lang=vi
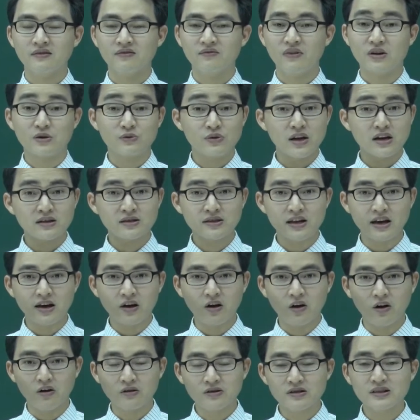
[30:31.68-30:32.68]
và chúng ta sẽ
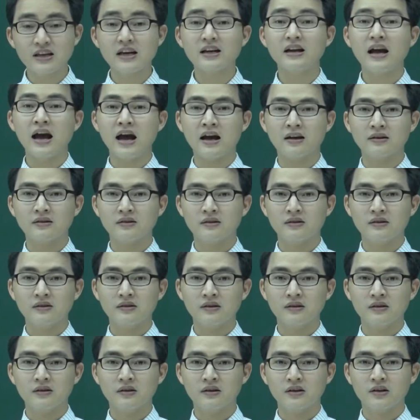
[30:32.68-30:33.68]
có Z ngang,
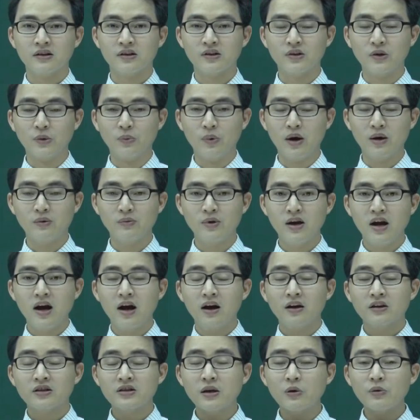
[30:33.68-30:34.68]
đúng không?
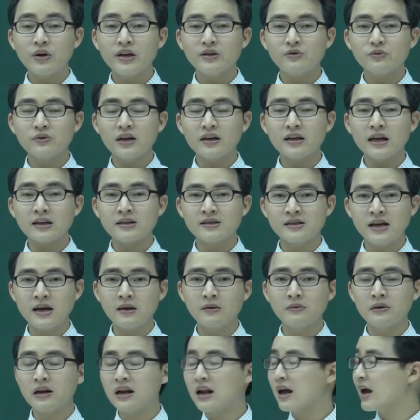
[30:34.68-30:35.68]
Sau khi chúng ta đặt Z
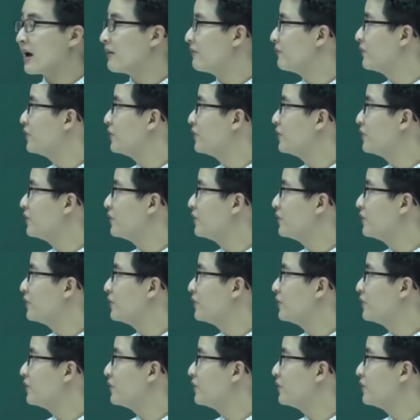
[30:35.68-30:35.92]
là,